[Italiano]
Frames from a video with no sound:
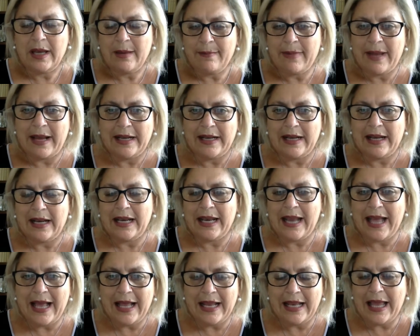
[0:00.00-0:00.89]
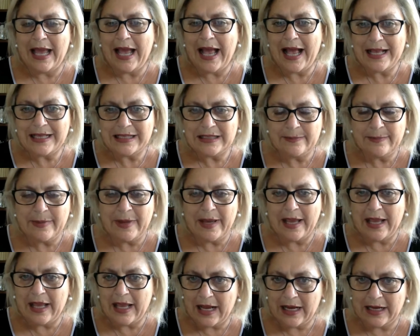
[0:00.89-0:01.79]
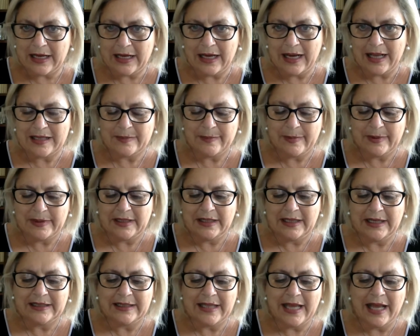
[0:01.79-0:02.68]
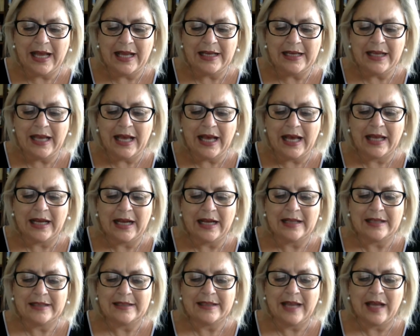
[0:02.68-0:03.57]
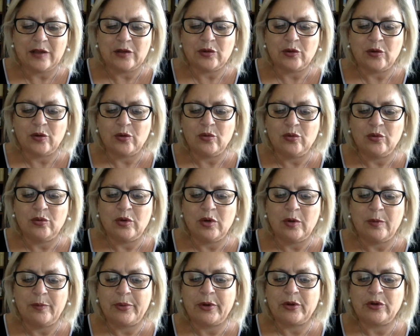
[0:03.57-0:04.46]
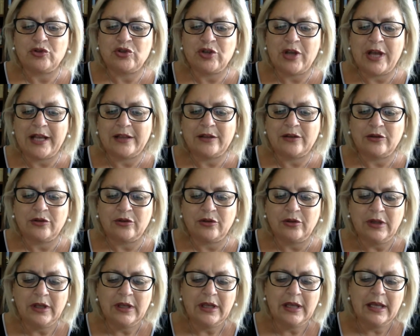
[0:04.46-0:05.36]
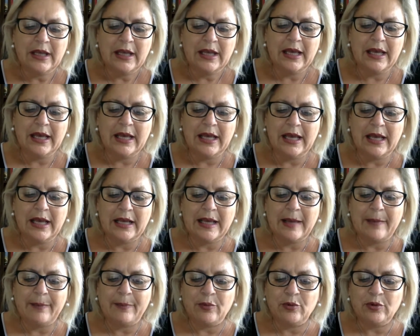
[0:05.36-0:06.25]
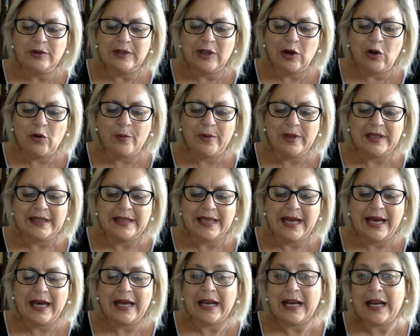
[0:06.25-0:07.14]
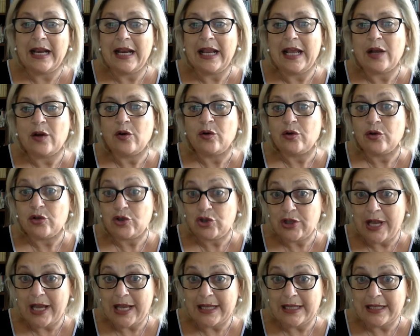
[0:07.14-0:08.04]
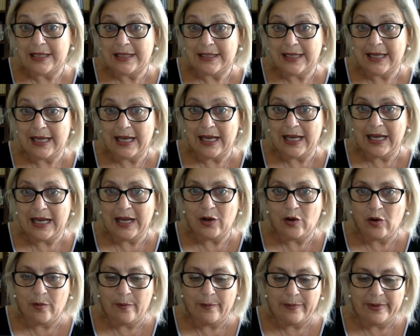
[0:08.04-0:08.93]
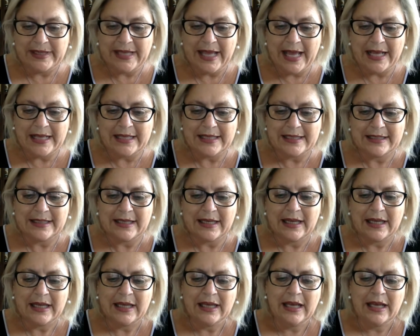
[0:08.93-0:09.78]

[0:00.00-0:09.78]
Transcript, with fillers: Bene, la, le ASPE e anche l'ASPE di Catania ha realizzato un progetto eh, che punta a aumentare le conoscenze e le competenze